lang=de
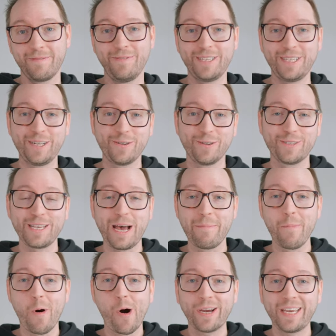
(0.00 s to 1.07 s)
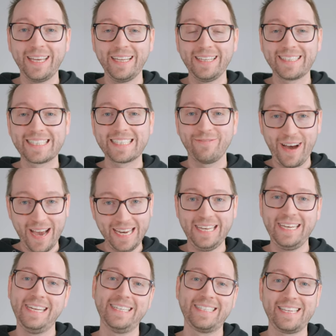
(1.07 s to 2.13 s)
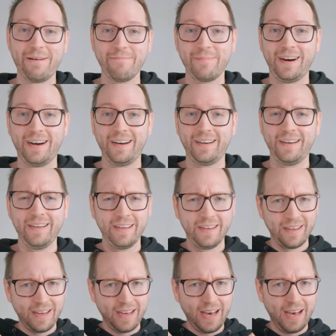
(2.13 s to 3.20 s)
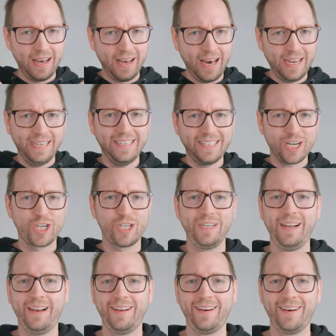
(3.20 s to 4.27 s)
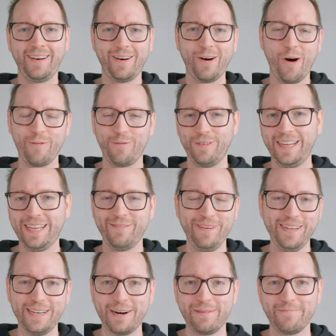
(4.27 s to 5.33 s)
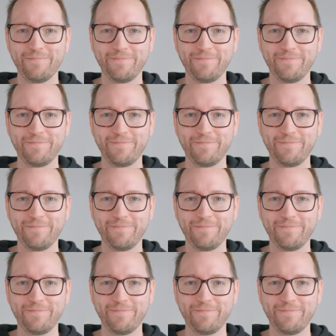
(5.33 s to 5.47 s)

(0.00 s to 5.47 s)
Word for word: Wir sehen uns am morgigen 2. Dezember an dieser Stelle hoffentlich wieder.